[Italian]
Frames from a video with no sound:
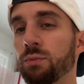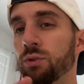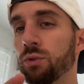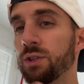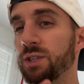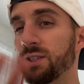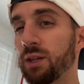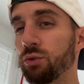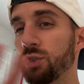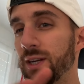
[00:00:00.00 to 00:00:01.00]
mi sono
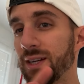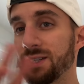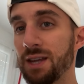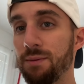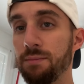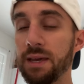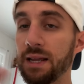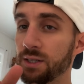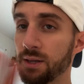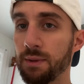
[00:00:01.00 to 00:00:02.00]
assestato circa
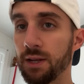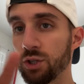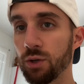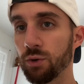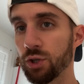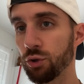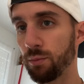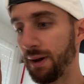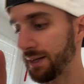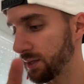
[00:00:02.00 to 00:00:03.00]
6.000-6.500
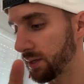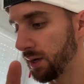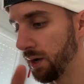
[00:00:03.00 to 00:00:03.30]
passi.